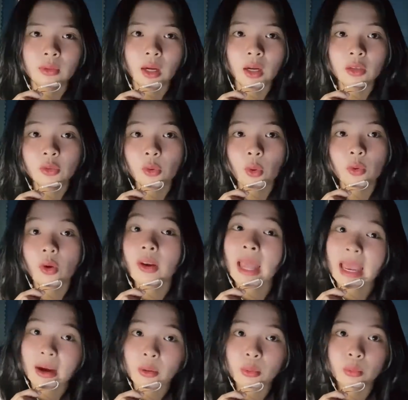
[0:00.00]
ấn vô nó
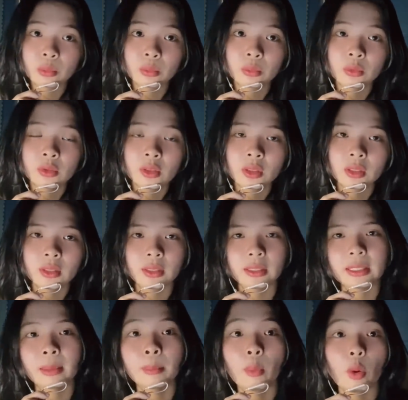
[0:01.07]
đau thì
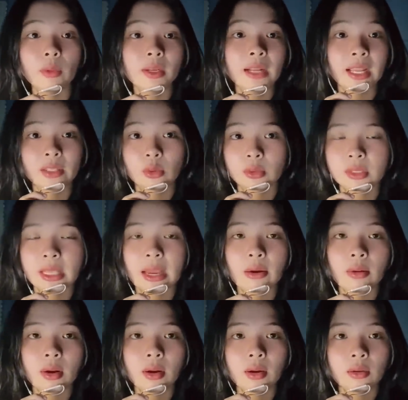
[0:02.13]
tầm 1 đến 2 tuần
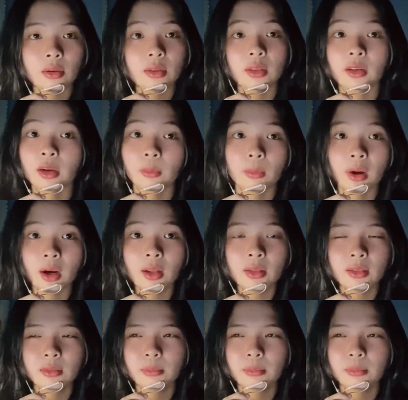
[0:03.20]
sau á, nó tự động hết